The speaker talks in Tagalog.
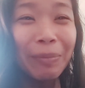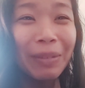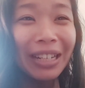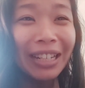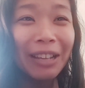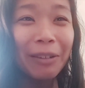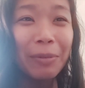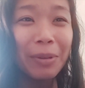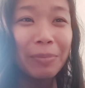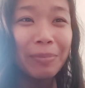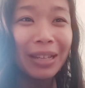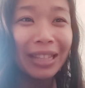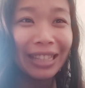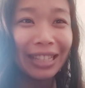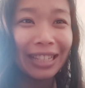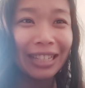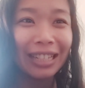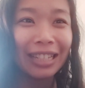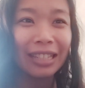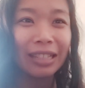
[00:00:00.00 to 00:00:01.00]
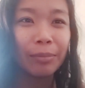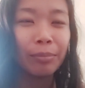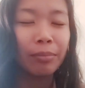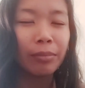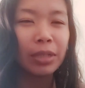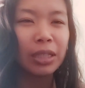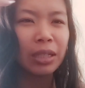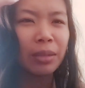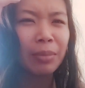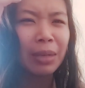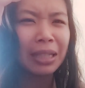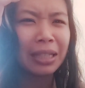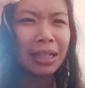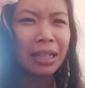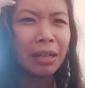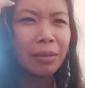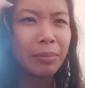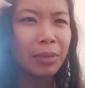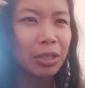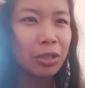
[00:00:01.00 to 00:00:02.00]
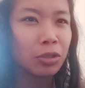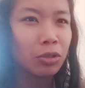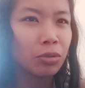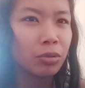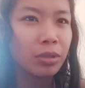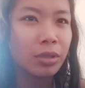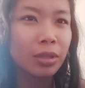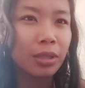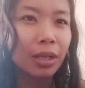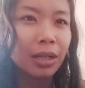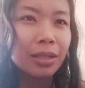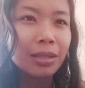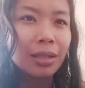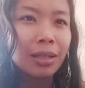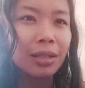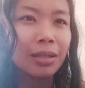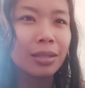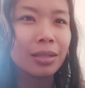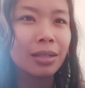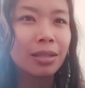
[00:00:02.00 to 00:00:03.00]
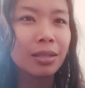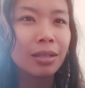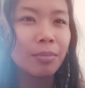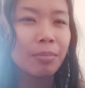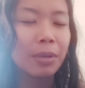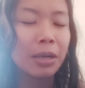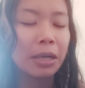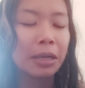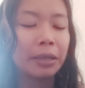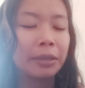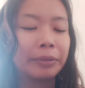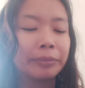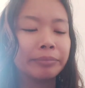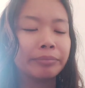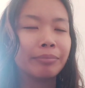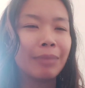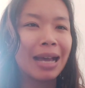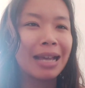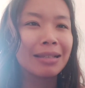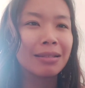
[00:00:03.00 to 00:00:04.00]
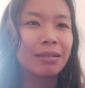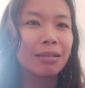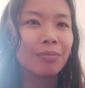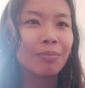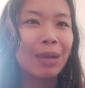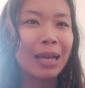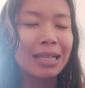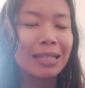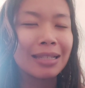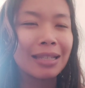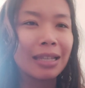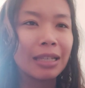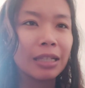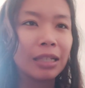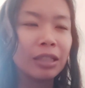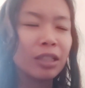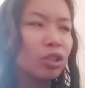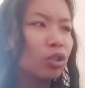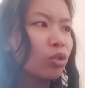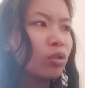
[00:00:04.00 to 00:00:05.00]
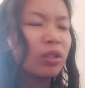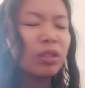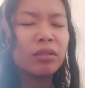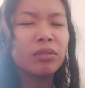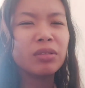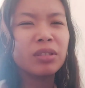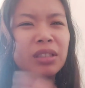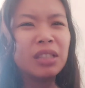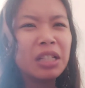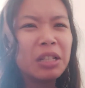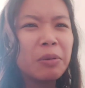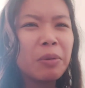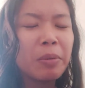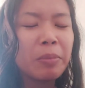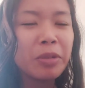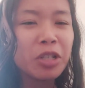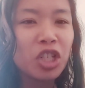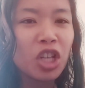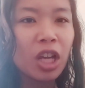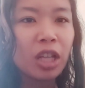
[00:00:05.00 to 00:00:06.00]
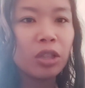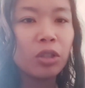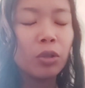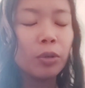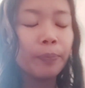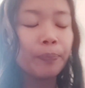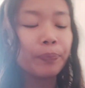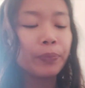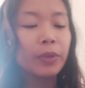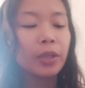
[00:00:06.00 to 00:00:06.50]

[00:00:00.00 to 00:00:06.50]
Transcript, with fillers: Pabalik kami Manila. Eh, sa Manila, medyo strict sila dyan sa mga mask, mask. Dito, hindi naman masyado.